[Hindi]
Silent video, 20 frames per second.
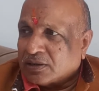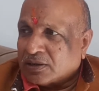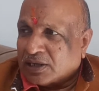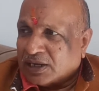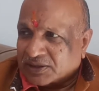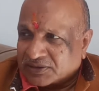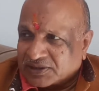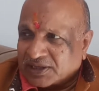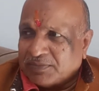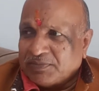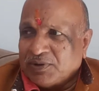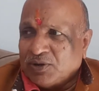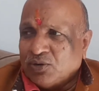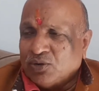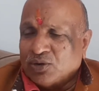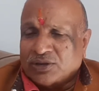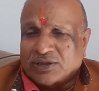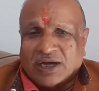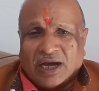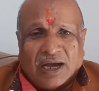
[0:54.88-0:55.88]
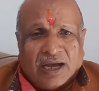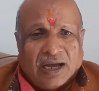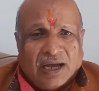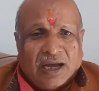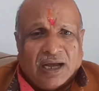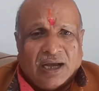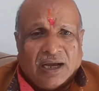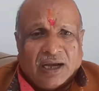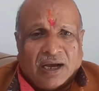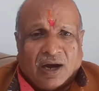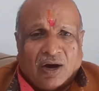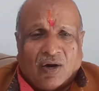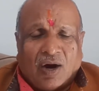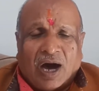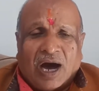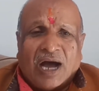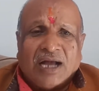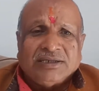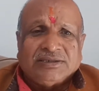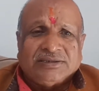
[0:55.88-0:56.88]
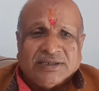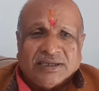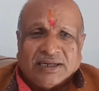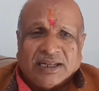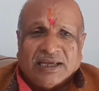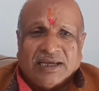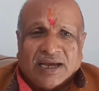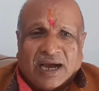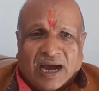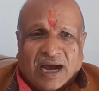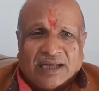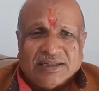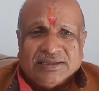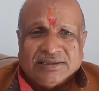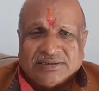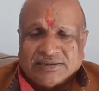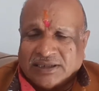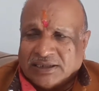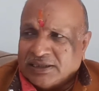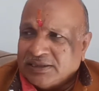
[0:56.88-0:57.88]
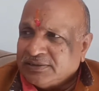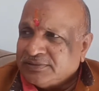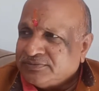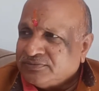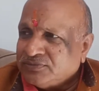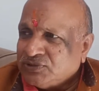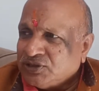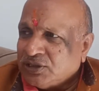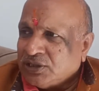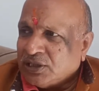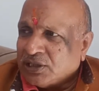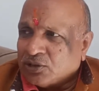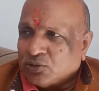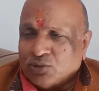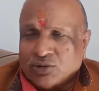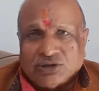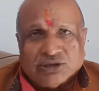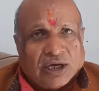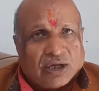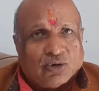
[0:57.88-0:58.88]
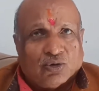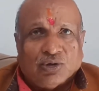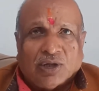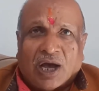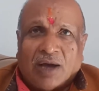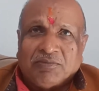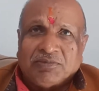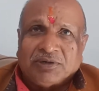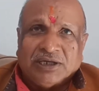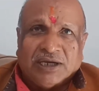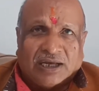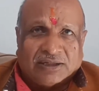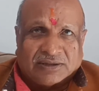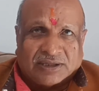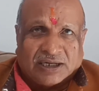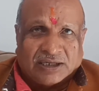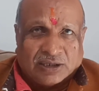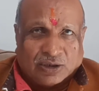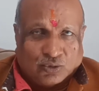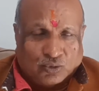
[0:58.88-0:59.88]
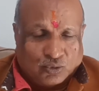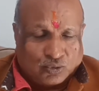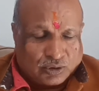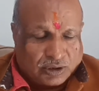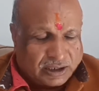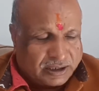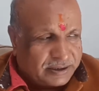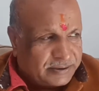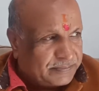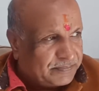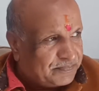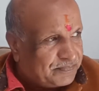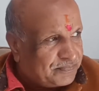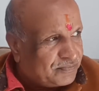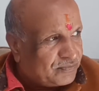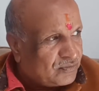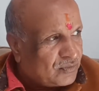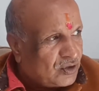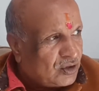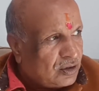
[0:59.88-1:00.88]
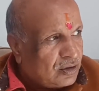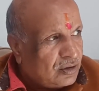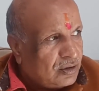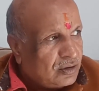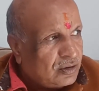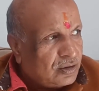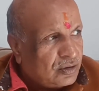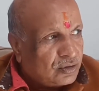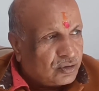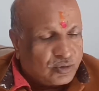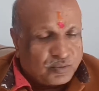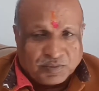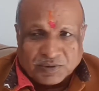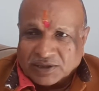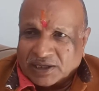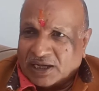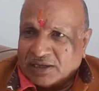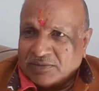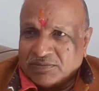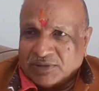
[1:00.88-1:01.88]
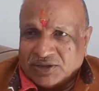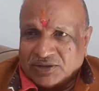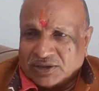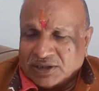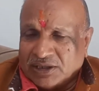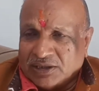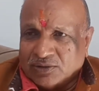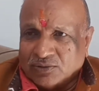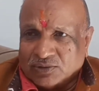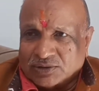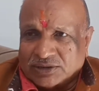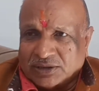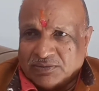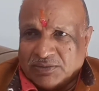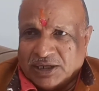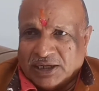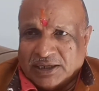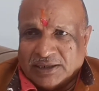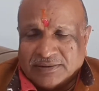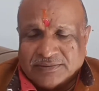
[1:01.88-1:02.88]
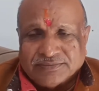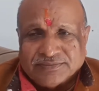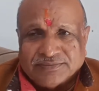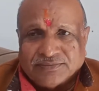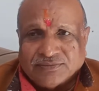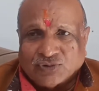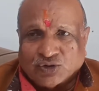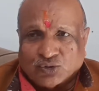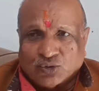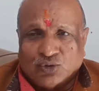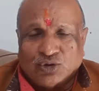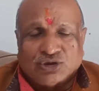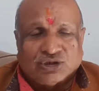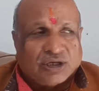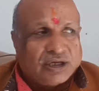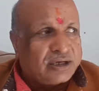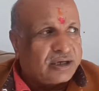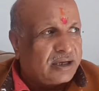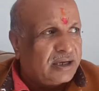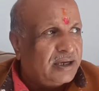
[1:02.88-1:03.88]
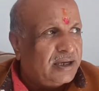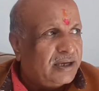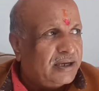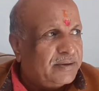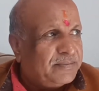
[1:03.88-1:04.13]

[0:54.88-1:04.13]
कर्तव्य होता है और आज से नहीं आदि से वो चारों धाम की यात्रा जरूर करें तो प्रधानमंत्री ने उस समय सोच करके